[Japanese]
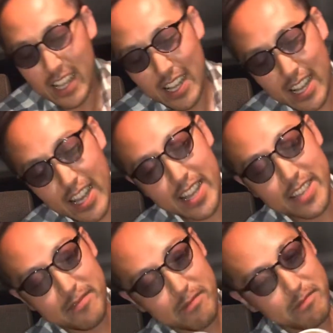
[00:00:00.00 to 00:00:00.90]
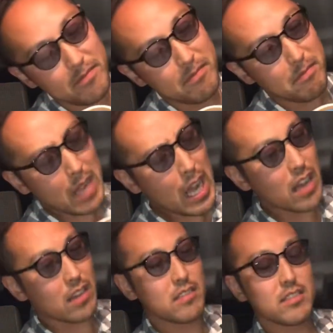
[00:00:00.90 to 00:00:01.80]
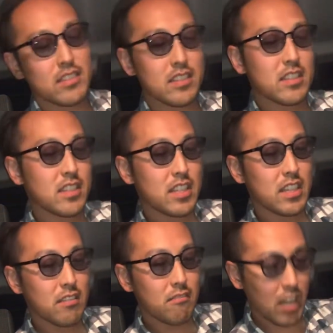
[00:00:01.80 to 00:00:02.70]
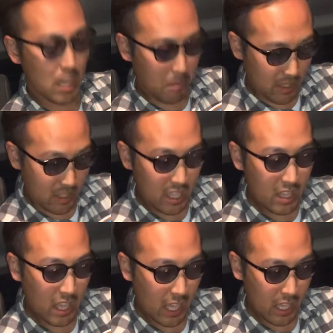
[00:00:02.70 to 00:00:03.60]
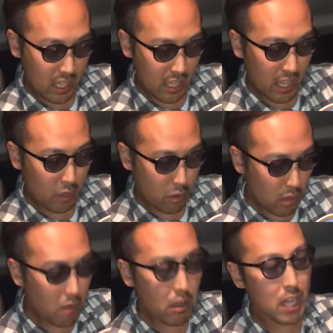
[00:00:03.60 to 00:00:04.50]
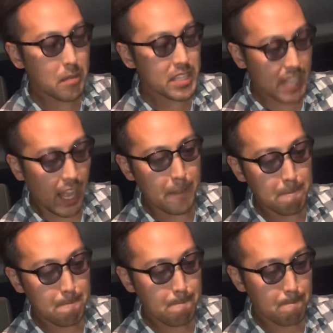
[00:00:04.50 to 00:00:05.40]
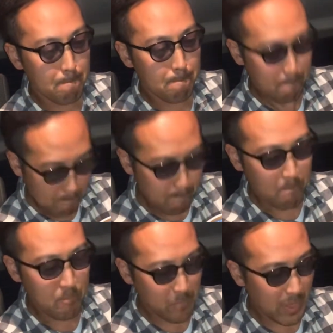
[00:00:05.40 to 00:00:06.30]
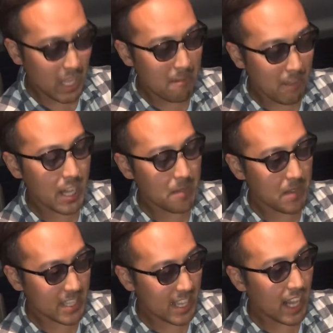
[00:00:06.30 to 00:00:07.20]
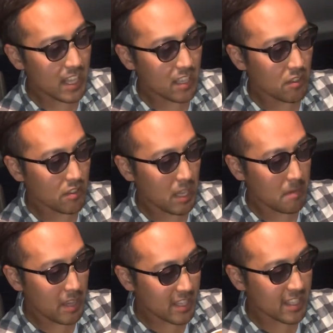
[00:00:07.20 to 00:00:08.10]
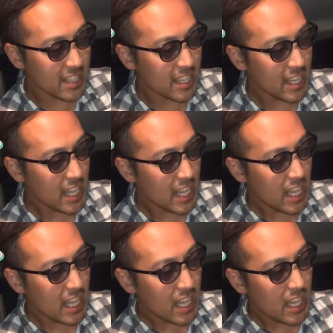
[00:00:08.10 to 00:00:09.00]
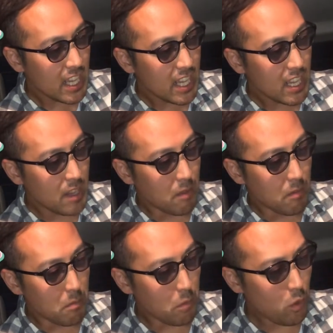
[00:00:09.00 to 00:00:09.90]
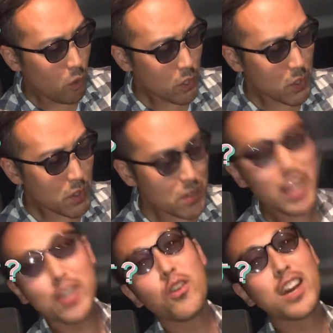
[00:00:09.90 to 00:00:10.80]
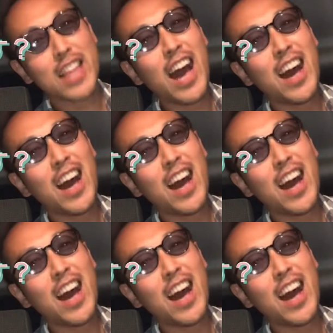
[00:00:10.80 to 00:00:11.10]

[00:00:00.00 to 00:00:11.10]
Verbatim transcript: はい。まあ、わかります。言いたい、言いたいことはわかりました。うん。わかりました。ありがとうございます。もう一つぐらい行こうかな。